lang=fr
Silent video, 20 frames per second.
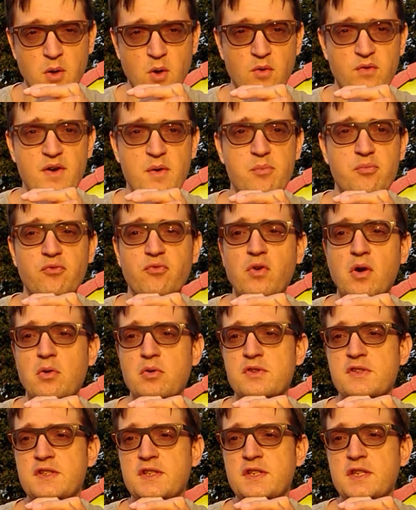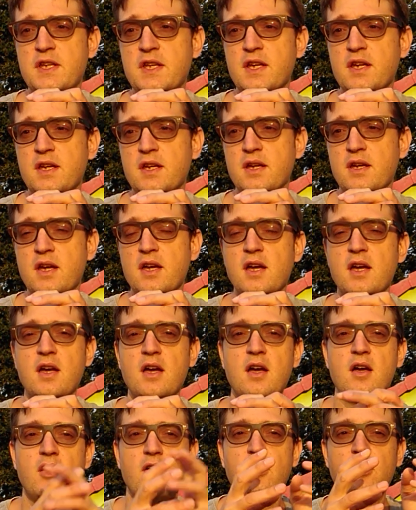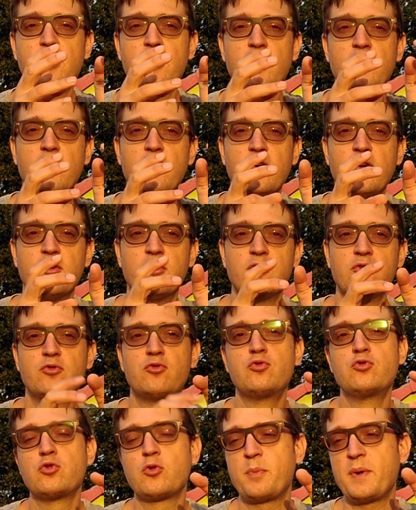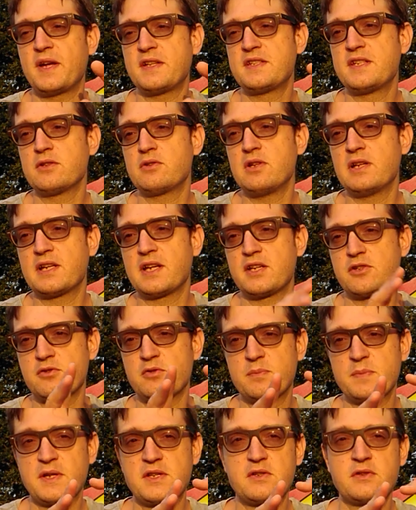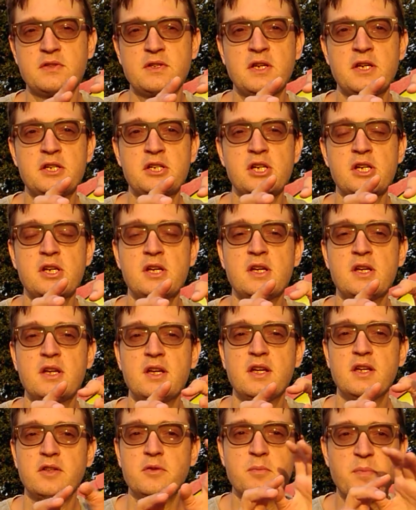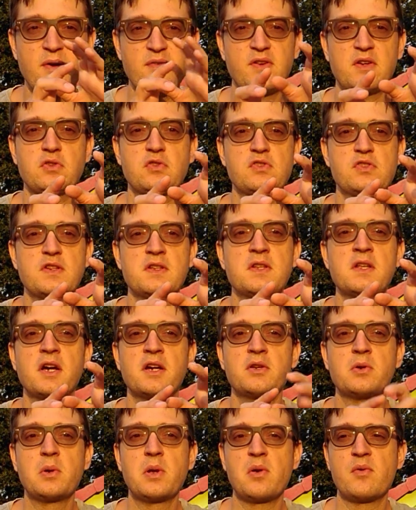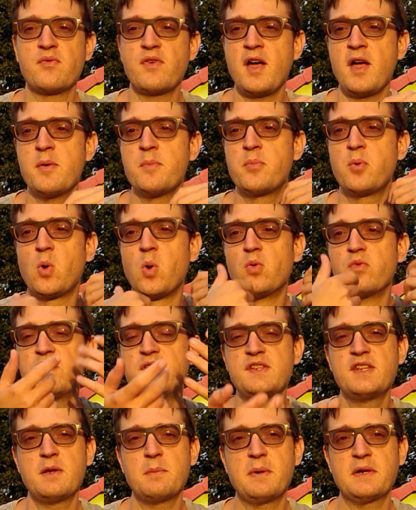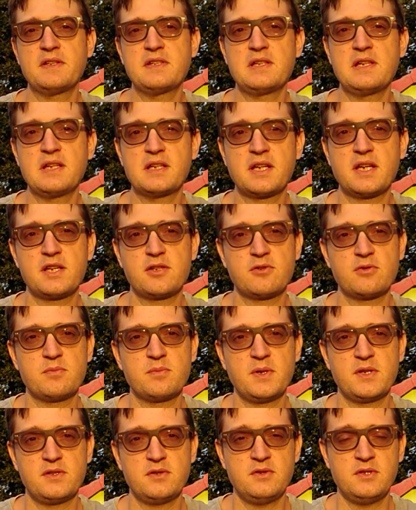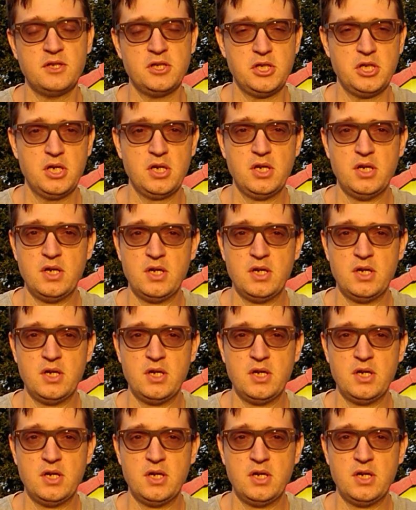On va pouvoir aussi toujours partir de la création de personnages, ne pas faire de scénario, et on va improviser à partir de la création de personnages.